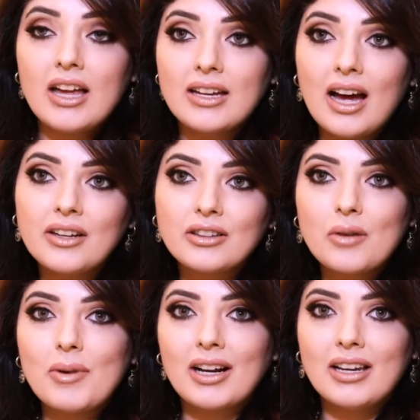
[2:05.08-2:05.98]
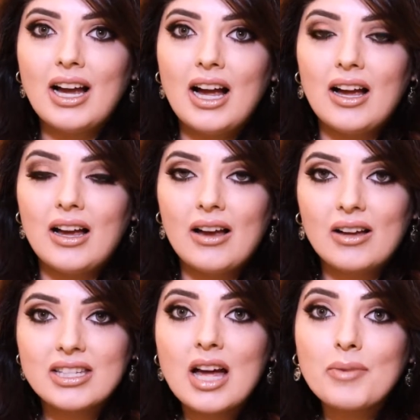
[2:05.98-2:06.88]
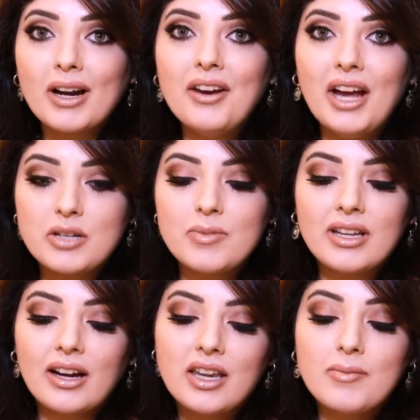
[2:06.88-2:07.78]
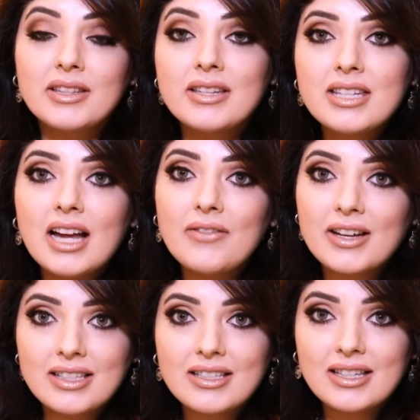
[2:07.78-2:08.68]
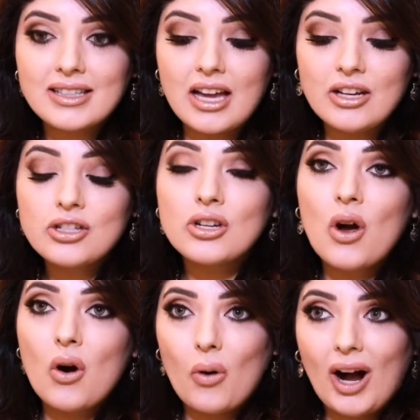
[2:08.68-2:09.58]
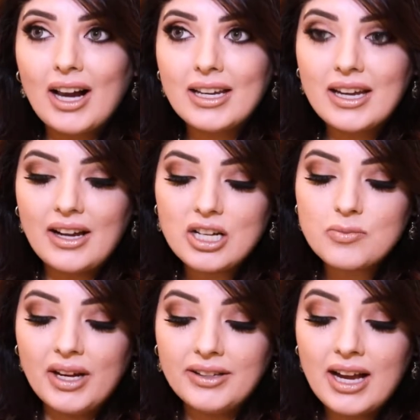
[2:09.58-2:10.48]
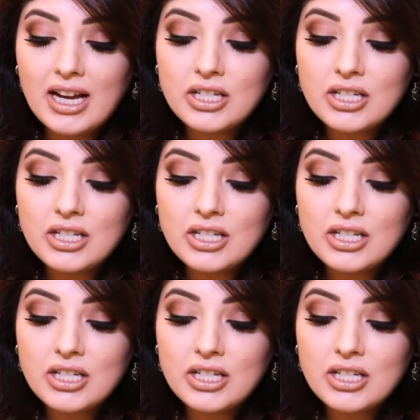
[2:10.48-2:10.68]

23% كان الطبق اللي آه، سابقا حجمه تقريبا 9.6 انش وحاليا حجمه 11.8